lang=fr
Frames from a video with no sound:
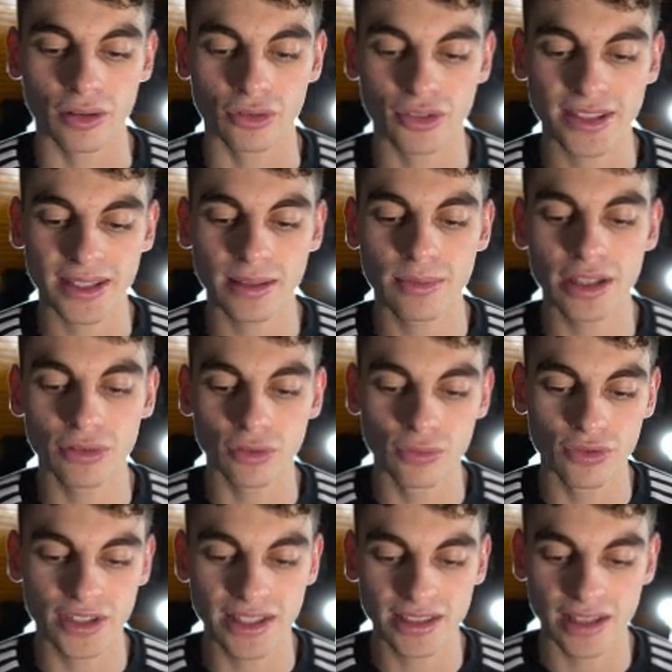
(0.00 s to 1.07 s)
de streaming de
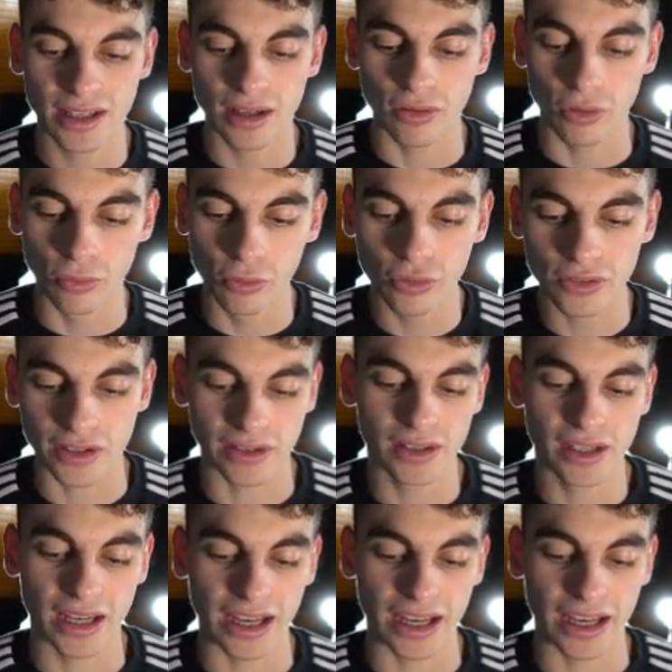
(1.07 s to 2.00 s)
musique au monde.